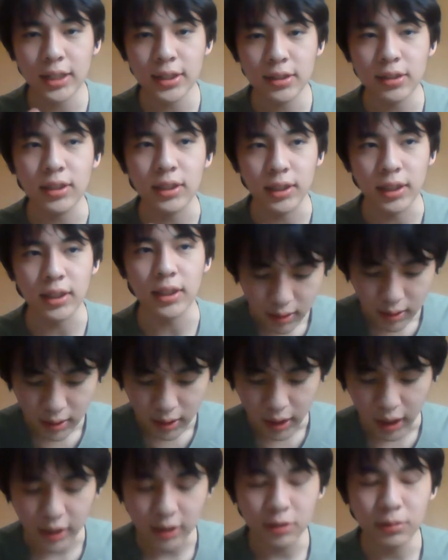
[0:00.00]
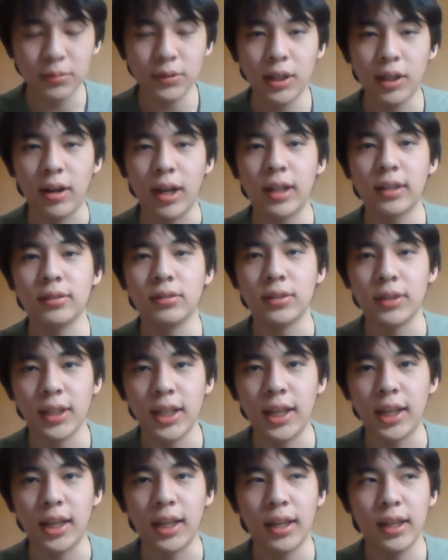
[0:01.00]
すい学部ではあるん
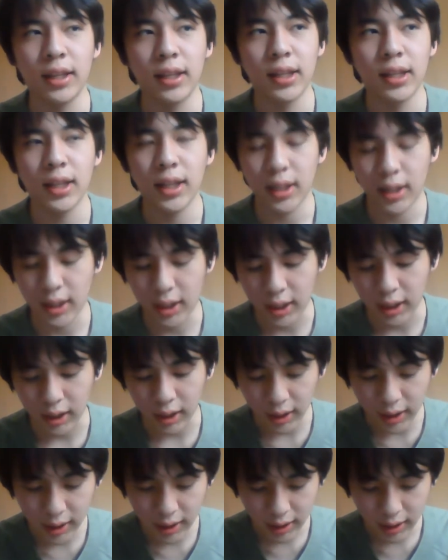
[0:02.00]
で、はい、